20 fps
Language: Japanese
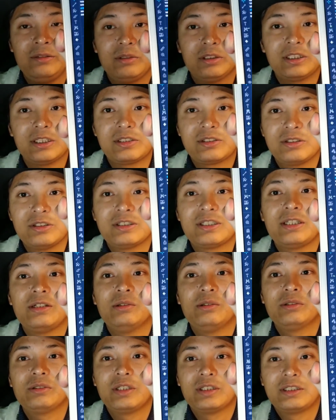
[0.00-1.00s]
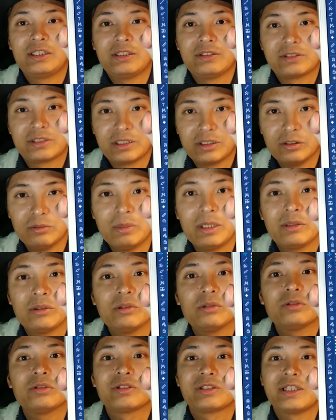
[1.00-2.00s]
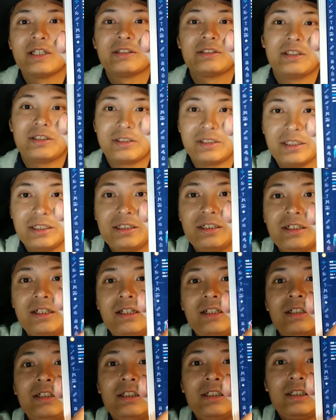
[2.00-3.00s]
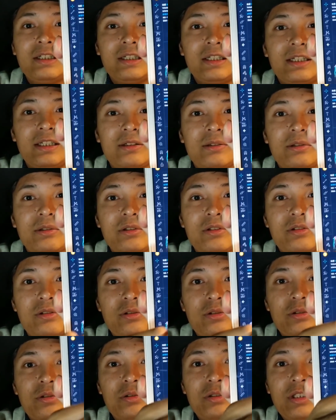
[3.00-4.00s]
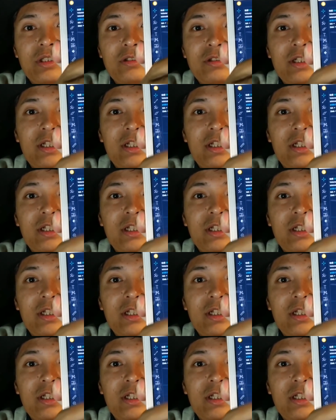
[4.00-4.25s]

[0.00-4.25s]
私ツイッターの方では言ったんですけど、まあ、ロングのチャンスですね。えー、こういう上昇トレンド